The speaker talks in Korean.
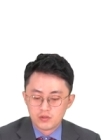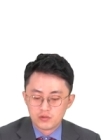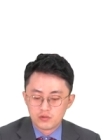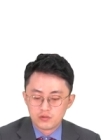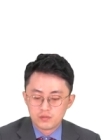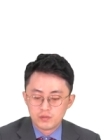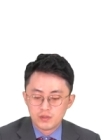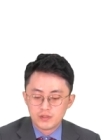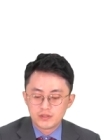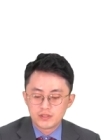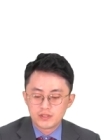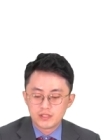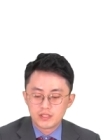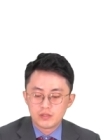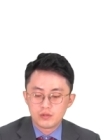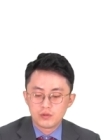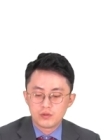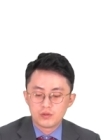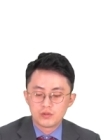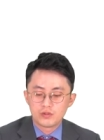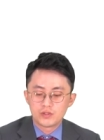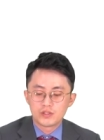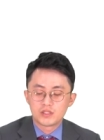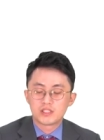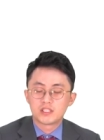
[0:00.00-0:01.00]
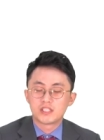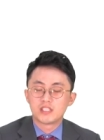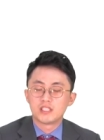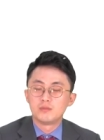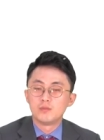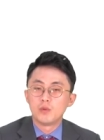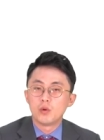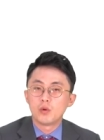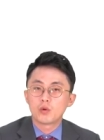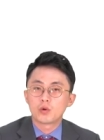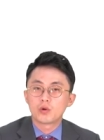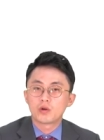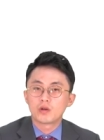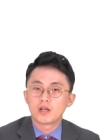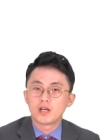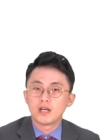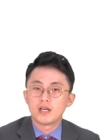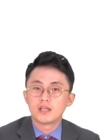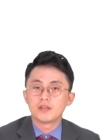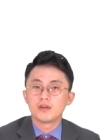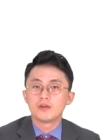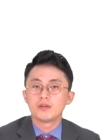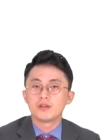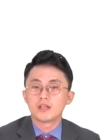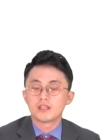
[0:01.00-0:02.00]
두 번째로는
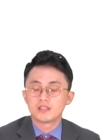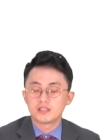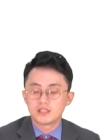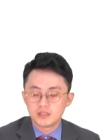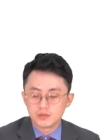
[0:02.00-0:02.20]
지목과 현황